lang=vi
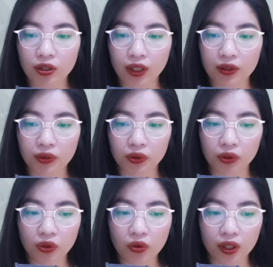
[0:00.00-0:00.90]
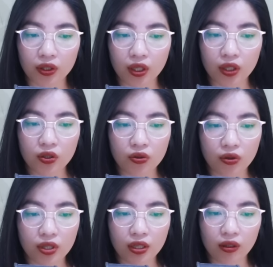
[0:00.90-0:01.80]
cho tay vào túi quần
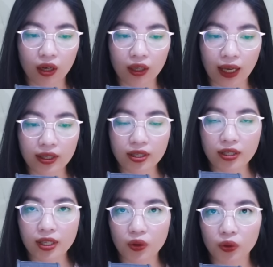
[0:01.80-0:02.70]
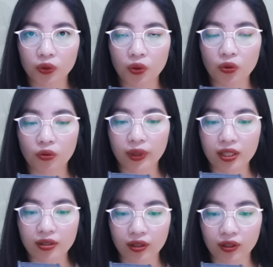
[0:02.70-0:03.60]
rồi sau đó lái chiếc xe ô tô của
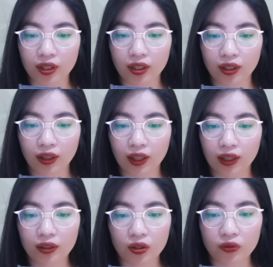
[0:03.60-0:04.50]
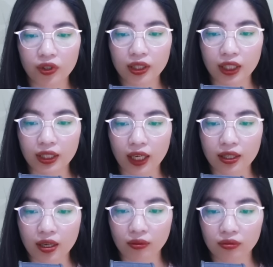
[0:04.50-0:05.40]
mình rời đi. Còn Phi thì
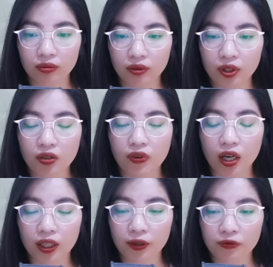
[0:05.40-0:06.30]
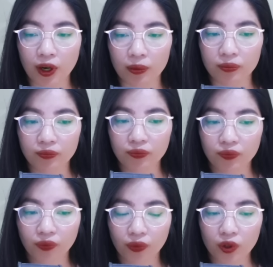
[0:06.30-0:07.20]
nhanh chóng đưa vợ lên phòng.
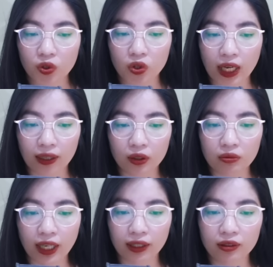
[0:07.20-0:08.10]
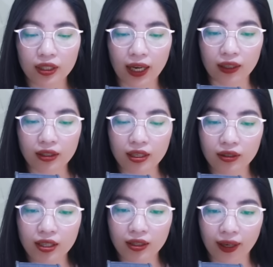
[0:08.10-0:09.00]
Cô nàng lúc này cứ ngả
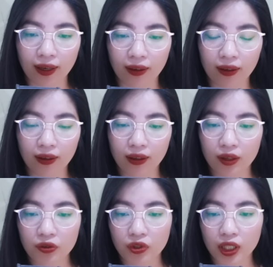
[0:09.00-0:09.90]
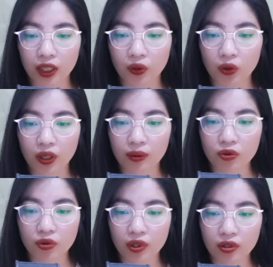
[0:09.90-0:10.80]
nghiêng nghiêng ngả. Phi để cô nằm
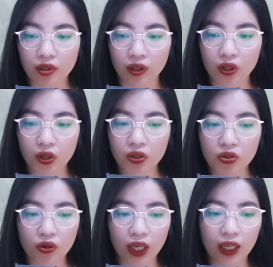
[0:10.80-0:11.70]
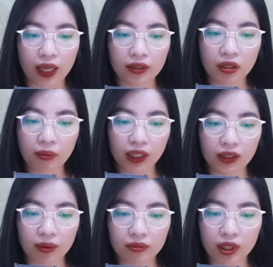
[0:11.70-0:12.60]
xuống giường rồi anh lại đưa mắt
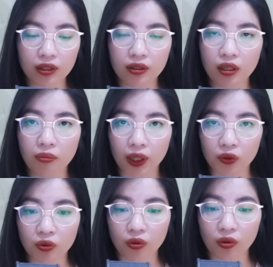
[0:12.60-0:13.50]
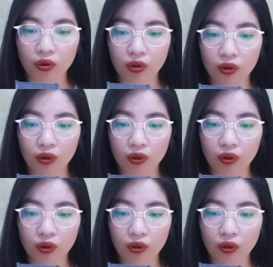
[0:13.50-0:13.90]
ngắm nhìn gương mặt của cô.